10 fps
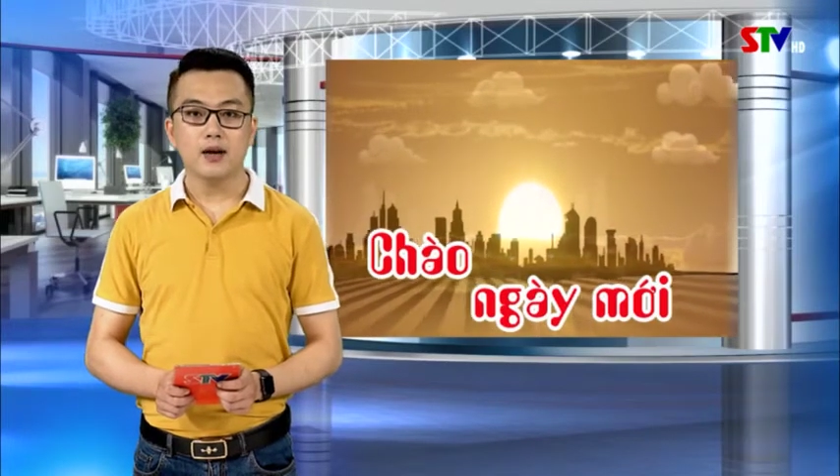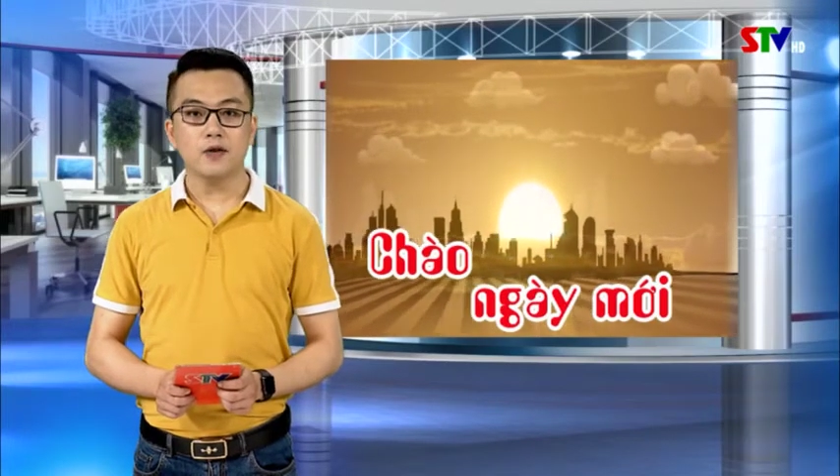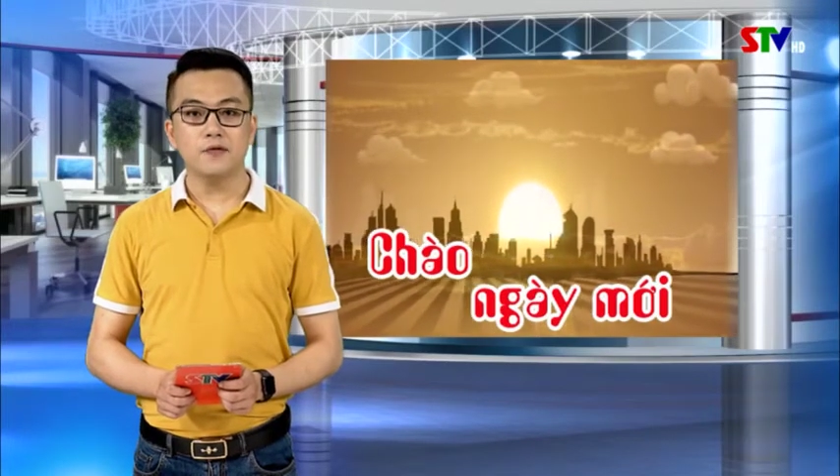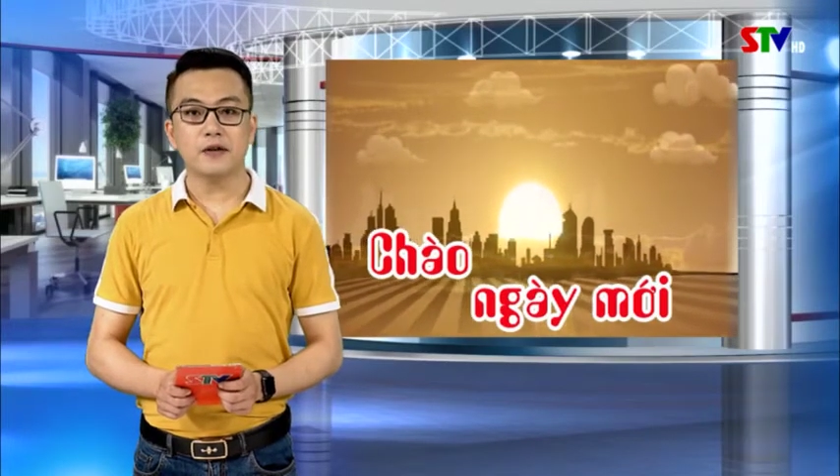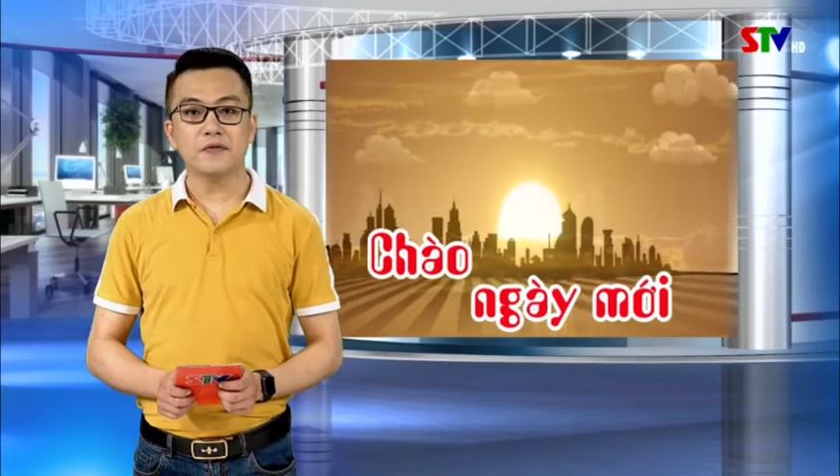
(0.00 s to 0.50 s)

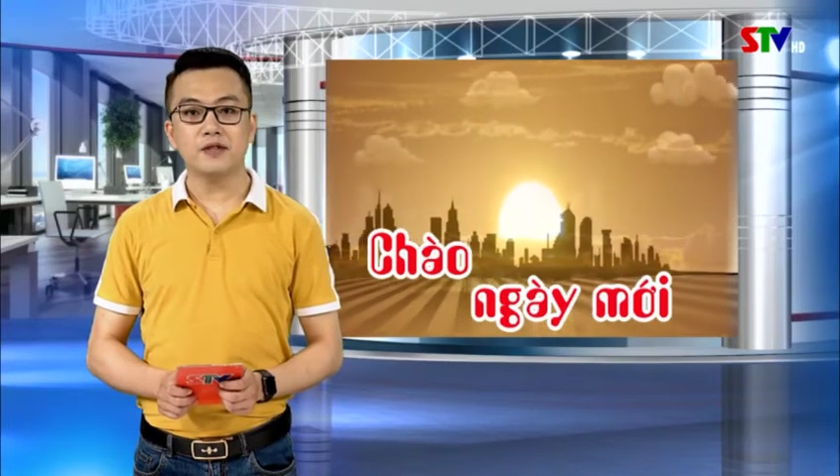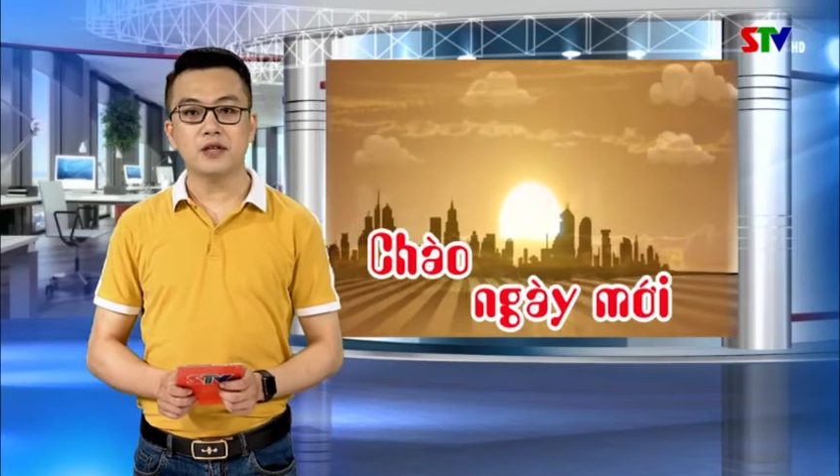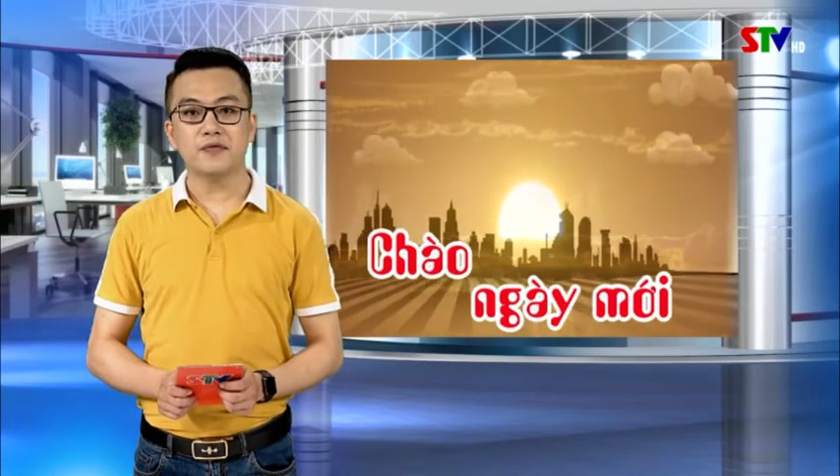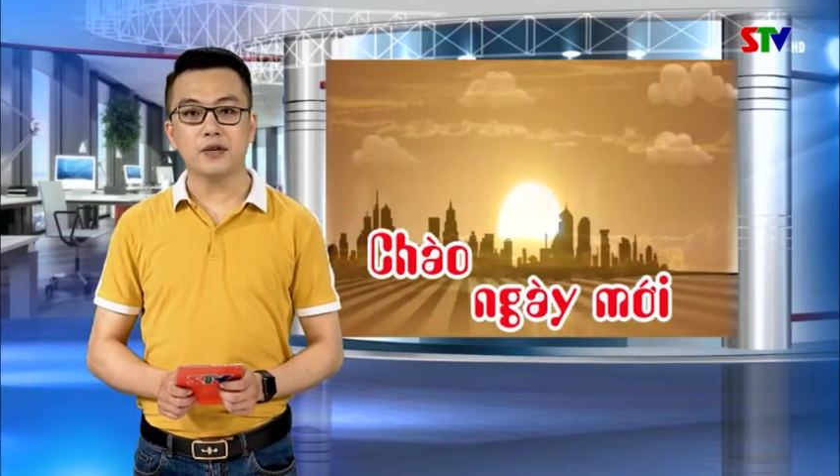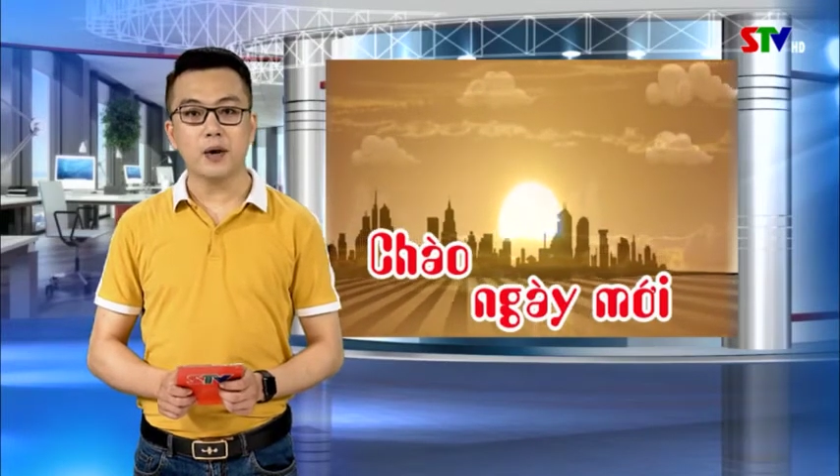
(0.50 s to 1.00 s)
góp phần phát
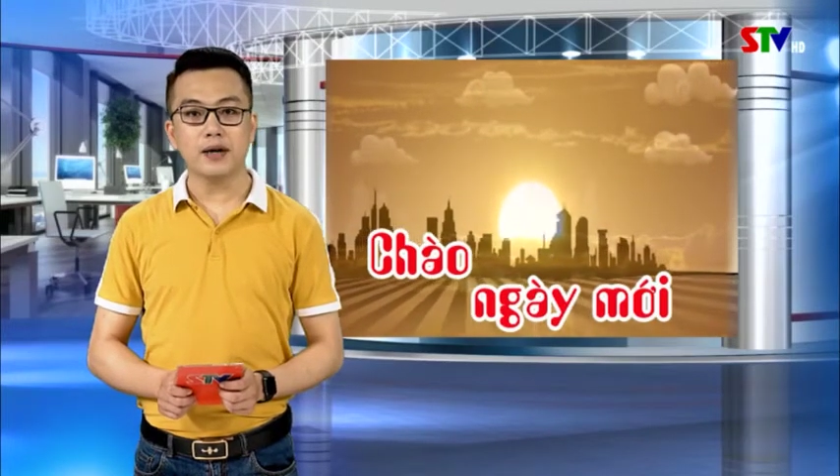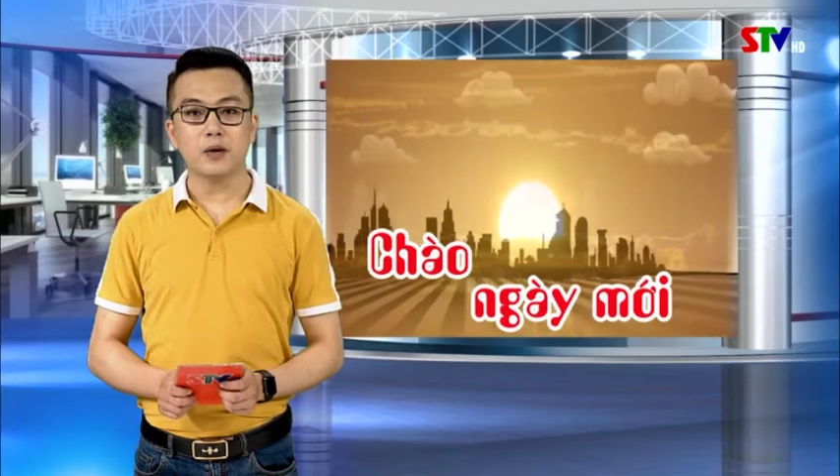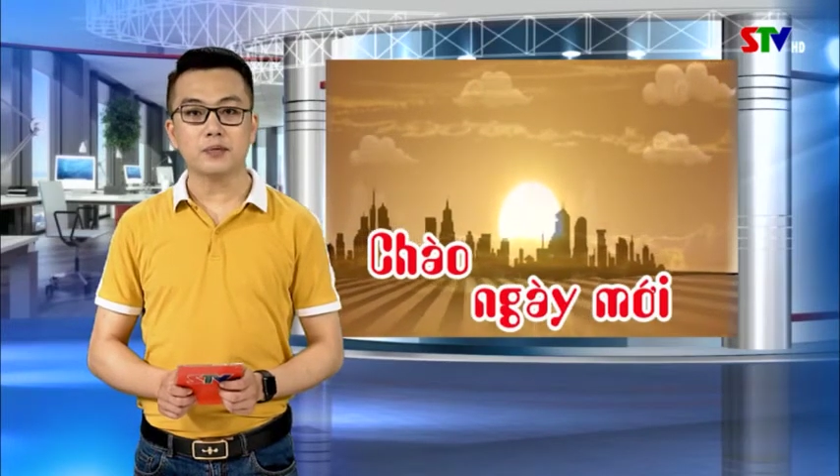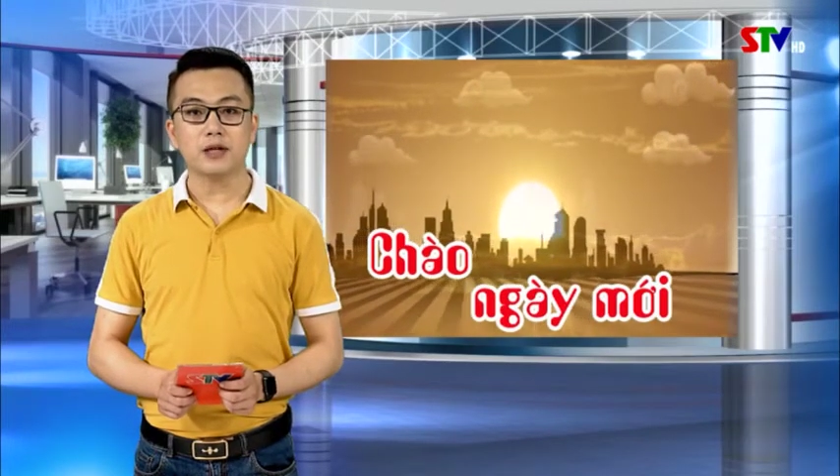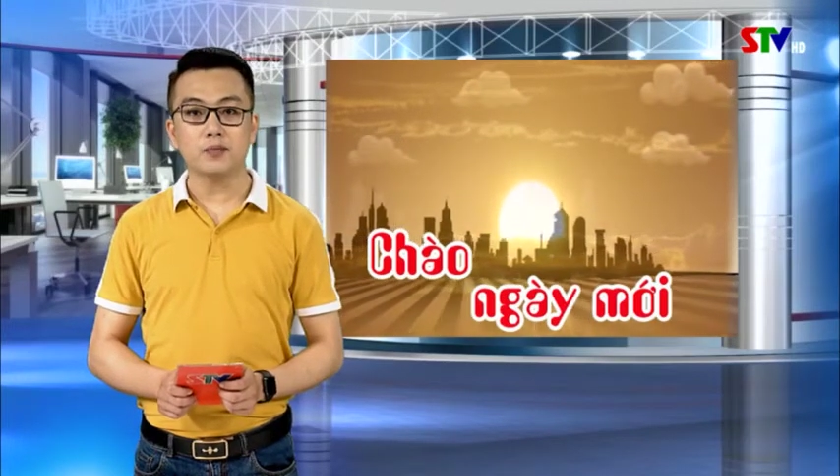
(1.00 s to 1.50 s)
triển văn hóa
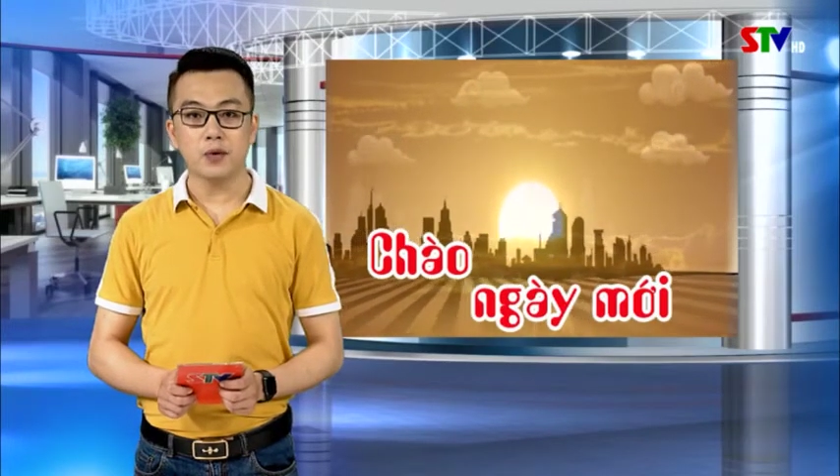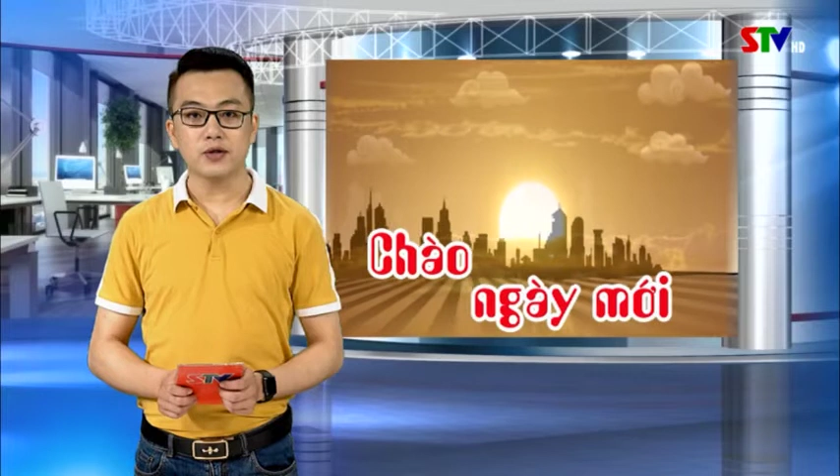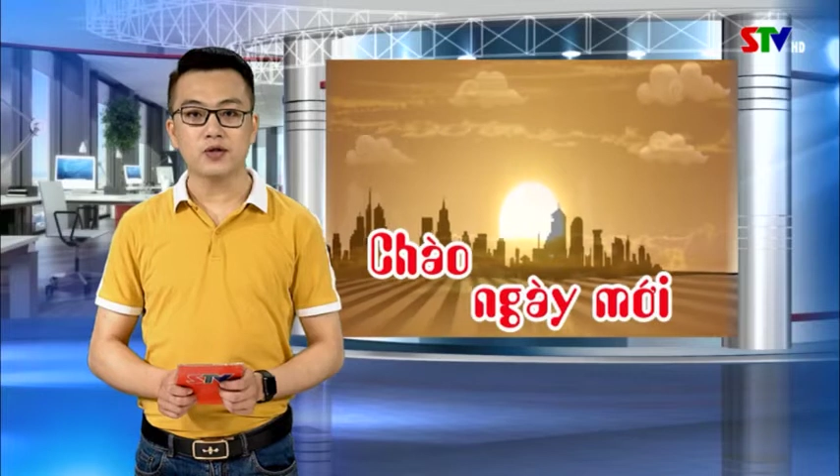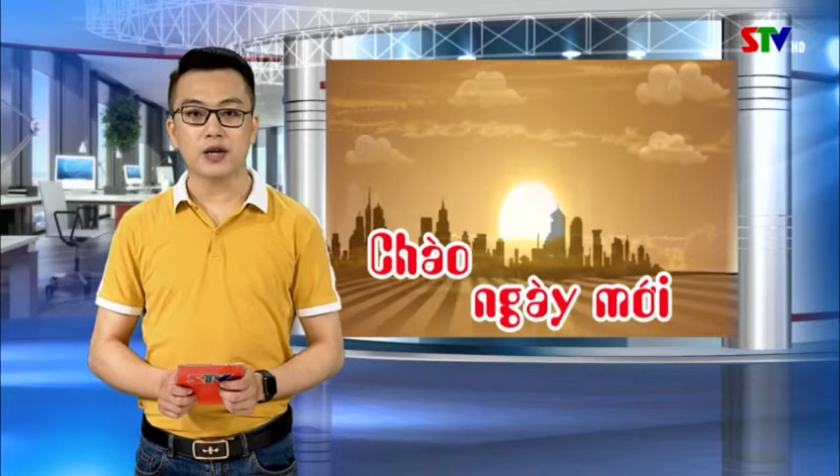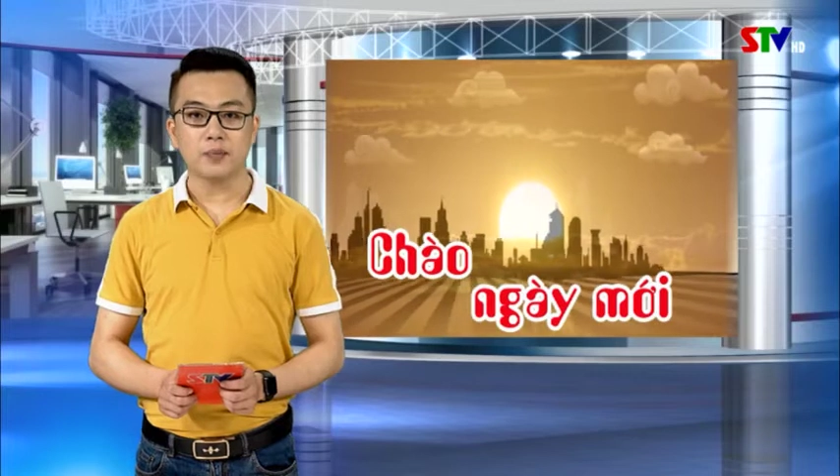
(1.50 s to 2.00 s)
đọc trong môi
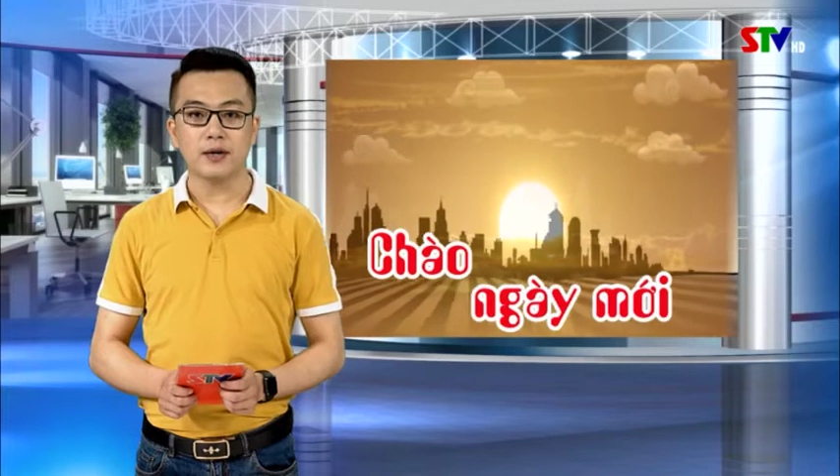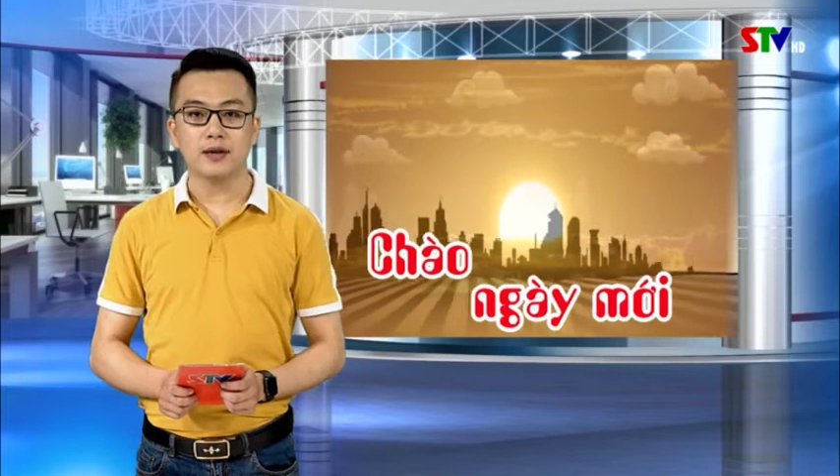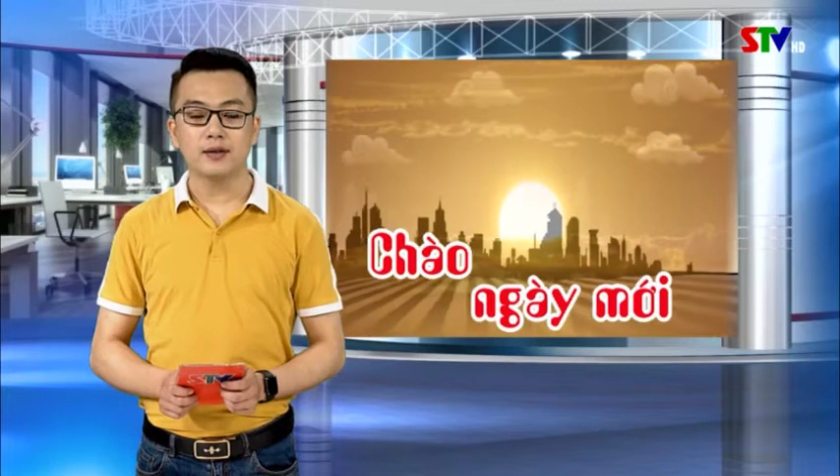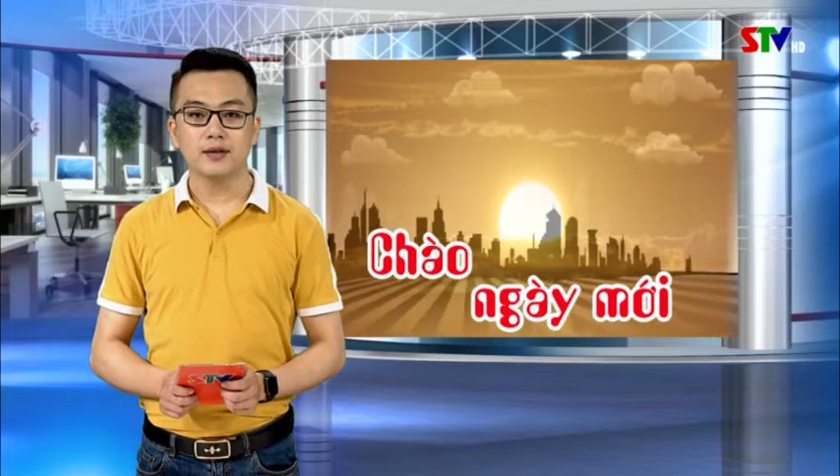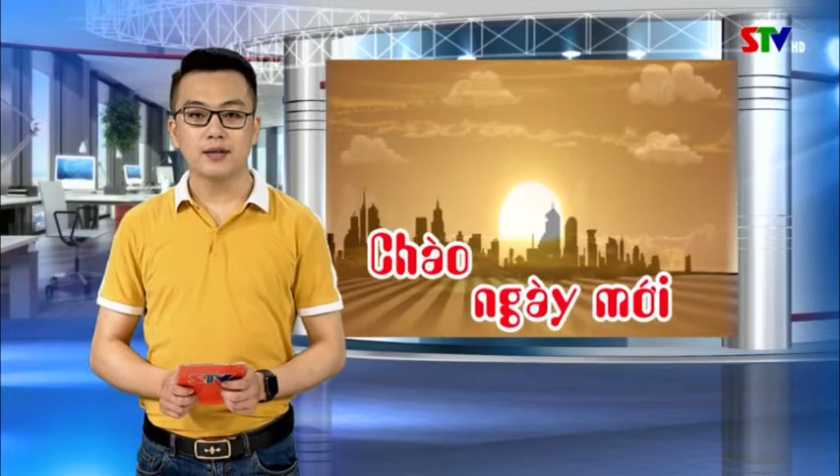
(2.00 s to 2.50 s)
trường học đường.